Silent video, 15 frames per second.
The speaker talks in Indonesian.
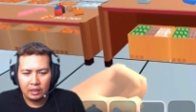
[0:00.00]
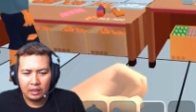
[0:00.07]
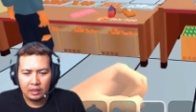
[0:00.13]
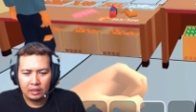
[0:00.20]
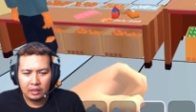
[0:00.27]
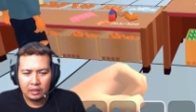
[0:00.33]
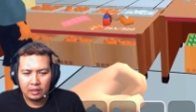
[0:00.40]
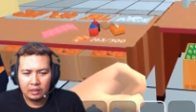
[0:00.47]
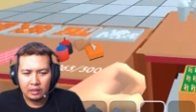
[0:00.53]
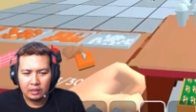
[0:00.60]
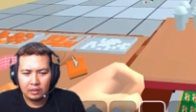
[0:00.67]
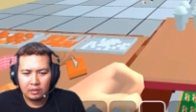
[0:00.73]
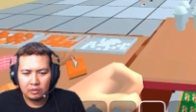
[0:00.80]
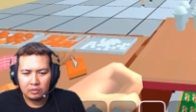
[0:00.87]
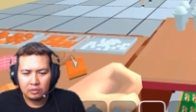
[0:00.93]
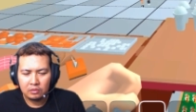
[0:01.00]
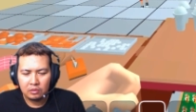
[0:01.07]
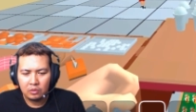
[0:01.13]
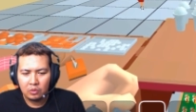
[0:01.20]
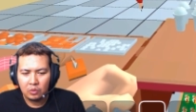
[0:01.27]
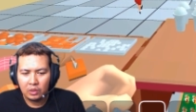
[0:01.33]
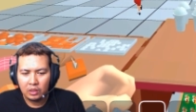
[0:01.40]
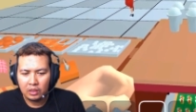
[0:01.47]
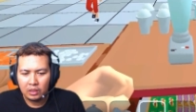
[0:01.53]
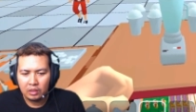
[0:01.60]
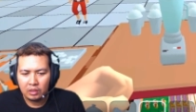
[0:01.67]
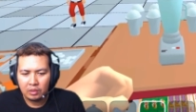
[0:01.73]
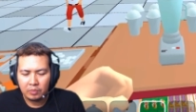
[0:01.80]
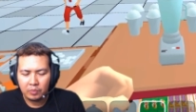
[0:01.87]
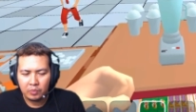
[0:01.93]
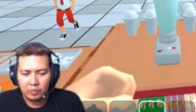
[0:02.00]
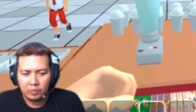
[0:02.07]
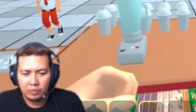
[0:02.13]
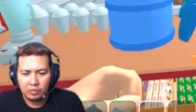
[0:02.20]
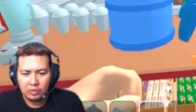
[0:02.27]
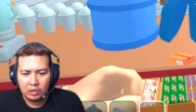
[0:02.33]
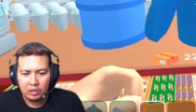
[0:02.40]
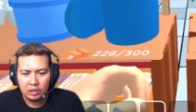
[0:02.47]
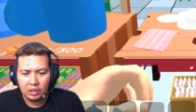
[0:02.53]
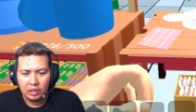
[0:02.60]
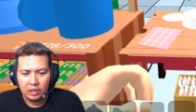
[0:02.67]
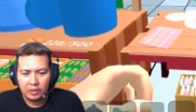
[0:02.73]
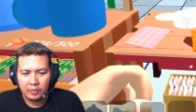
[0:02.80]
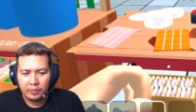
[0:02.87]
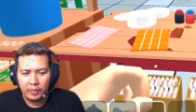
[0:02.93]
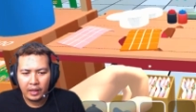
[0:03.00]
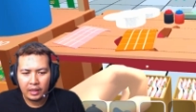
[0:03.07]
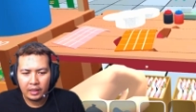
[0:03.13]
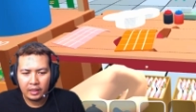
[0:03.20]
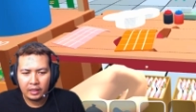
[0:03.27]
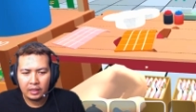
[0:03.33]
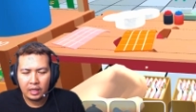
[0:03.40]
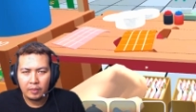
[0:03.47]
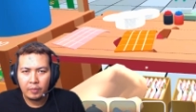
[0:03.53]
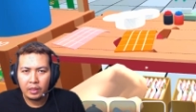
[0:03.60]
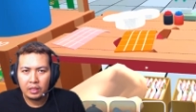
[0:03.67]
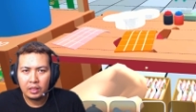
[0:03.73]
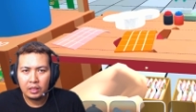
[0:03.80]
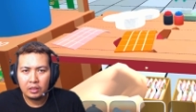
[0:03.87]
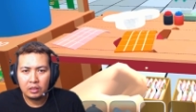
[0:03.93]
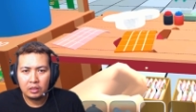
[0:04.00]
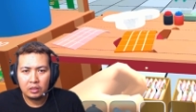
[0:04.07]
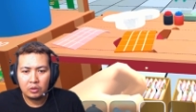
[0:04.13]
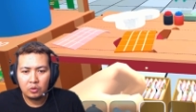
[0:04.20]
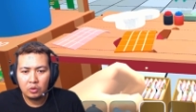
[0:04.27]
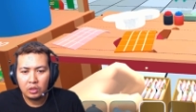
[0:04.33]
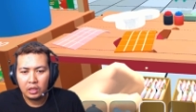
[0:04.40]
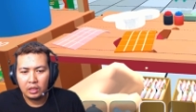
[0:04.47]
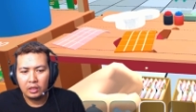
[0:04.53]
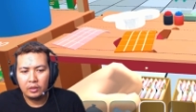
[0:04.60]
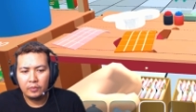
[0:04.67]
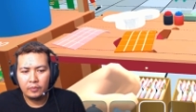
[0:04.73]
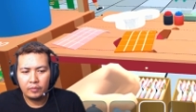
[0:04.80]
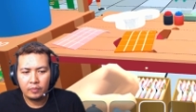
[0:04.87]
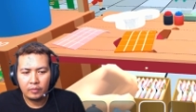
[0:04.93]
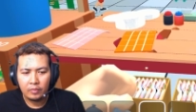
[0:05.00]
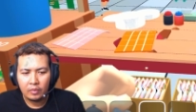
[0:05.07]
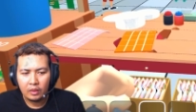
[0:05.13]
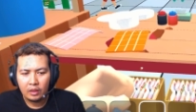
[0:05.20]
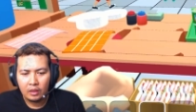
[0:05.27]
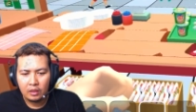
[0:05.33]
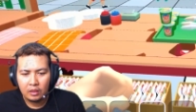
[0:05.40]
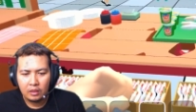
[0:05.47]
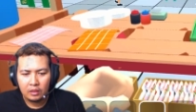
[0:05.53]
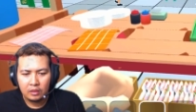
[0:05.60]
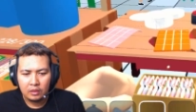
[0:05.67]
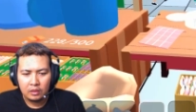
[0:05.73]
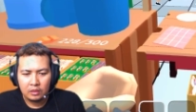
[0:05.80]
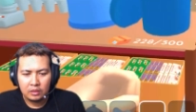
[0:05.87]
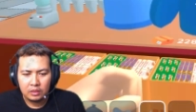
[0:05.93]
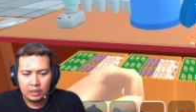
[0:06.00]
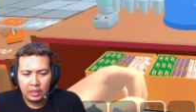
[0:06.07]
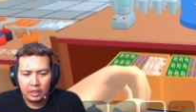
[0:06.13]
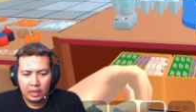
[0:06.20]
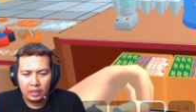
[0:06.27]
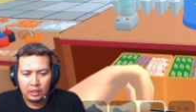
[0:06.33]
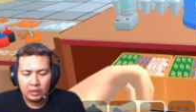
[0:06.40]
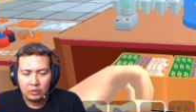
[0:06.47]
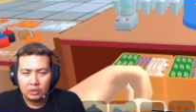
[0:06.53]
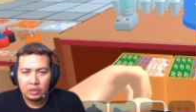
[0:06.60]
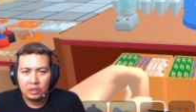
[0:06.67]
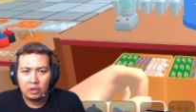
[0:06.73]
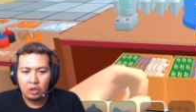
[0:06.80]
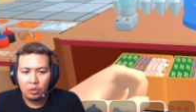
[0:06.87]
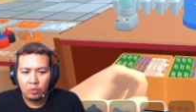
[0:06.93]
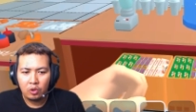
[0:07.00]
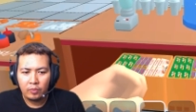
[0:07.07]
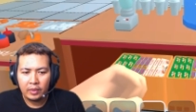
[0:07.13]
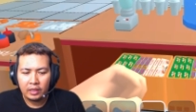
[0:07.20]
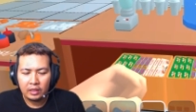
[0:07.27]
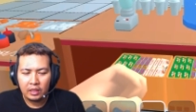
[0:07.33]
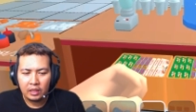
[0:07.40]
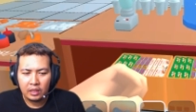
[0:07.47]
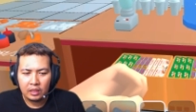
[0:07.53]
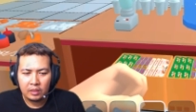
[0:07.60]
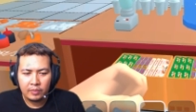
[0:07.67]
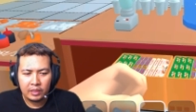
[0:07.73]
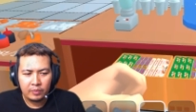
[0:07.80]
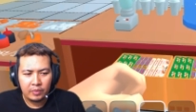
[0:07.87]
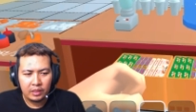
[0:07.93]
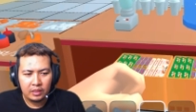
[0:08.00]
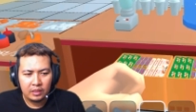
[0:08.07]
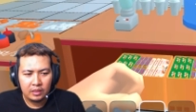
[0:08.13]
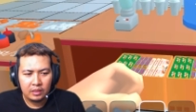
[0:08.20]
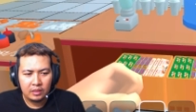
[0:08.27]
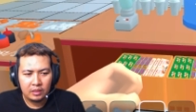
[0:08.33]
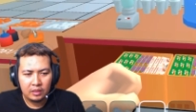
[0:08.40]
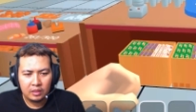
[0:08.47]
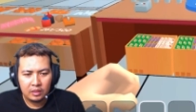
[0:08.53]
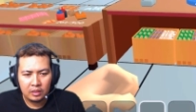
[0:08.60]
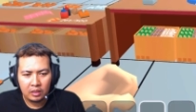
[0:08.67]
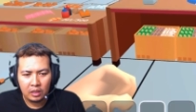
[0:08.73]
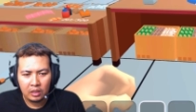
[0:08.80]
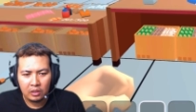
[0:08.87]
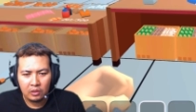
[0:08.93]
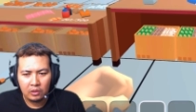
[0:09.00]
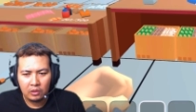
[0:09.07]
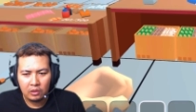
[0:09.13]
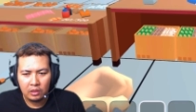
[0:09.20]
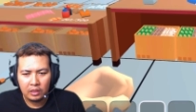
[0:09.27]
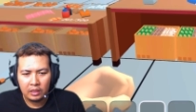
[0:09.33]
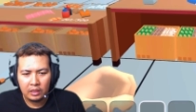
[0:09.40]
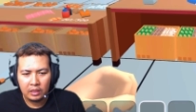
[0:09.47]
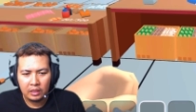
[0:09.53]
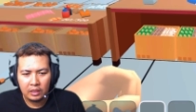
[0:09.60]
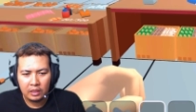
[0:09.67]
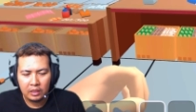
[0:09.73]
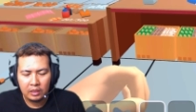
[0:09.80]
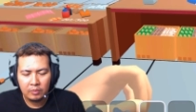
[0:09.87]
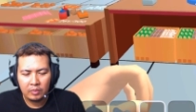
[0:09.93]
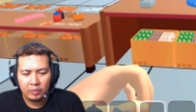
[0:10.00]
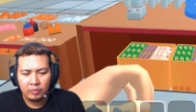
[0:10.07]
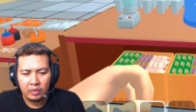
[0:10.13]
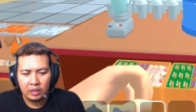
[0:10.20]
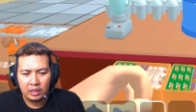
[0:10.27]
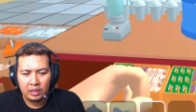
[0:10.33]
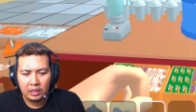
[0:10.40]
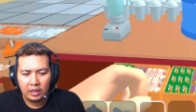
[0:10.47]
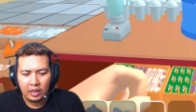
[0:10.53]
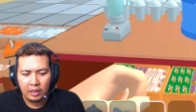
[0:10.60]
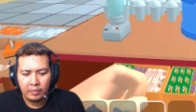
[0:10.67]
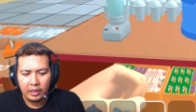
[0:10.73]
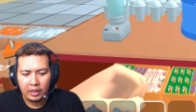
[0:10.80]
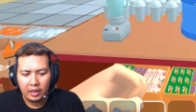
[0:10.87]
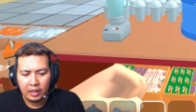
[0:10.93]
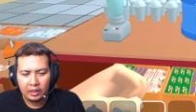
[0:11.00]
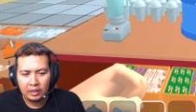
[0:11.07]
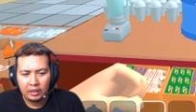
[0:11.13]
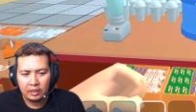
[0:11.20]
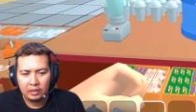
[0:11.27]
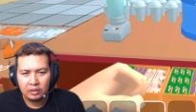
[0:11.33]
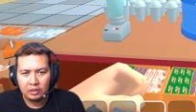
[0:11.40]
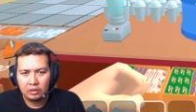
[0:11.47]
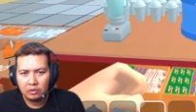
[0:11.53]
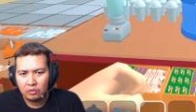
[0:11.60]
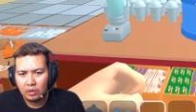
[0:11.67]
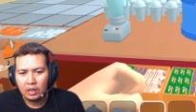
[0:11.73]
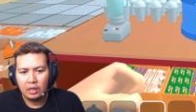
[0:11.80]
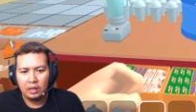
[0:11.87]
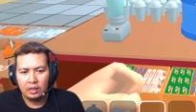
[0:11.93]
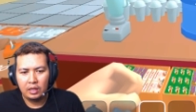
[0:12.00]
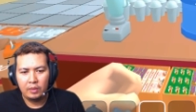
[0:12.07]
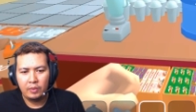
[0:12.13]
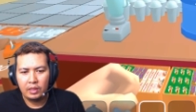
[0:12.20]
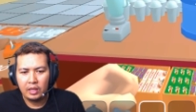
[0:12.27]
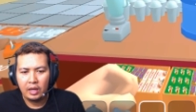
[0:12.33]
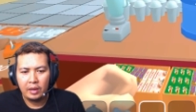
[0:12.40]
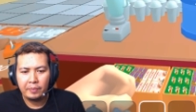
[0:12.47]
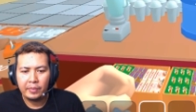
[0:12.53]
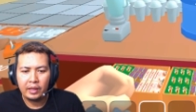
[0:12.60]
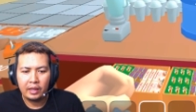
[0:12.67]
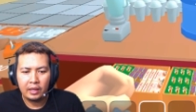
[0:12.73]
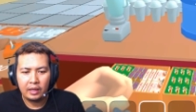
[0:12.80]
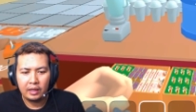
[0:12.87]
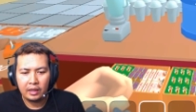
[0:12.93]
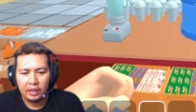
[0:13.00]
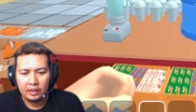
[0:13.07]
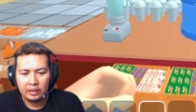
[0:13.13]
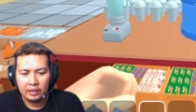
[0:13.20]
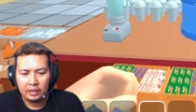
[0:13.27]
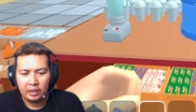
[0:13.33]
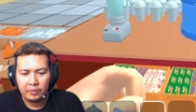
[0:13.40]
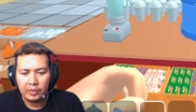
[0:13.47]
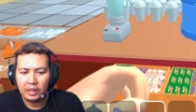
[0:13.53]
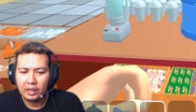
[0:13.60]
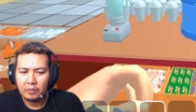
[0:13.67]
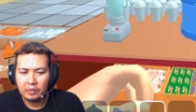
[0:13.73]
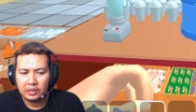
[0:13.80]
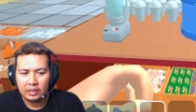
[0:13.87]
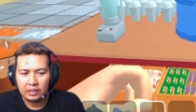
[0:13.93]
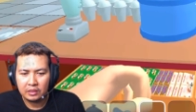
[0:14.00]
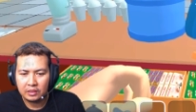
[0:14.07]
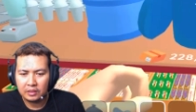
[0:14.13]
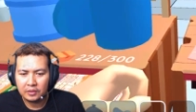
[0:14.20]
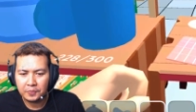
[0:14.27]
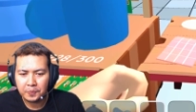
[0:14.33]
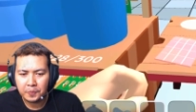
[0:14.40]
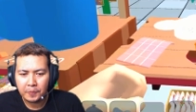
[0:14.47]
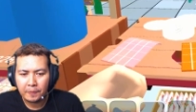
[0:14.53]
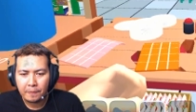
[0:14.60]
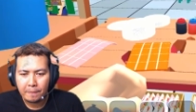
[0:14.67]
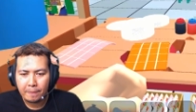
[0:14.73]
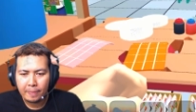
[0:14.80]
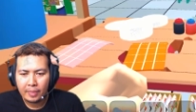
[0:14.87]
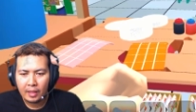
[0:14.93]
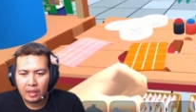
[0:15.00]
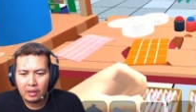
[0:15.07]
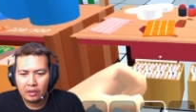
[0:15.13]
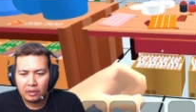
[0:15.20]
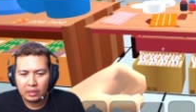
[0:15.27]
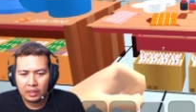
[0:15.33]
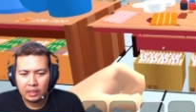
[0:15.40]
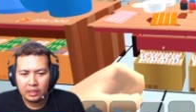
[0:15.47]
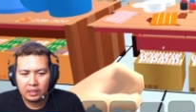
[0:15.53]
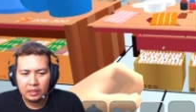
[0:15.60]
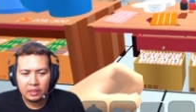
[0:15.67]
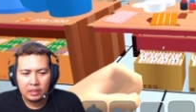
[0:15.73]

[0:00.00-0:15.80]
akan gue ini ya, pakai namanya yang unik. Silahkan ditulis di kolom komentar ya, teman-teman kalau ingin memberi nama kantin gua namanya apa kantin apa misalnya oke okay.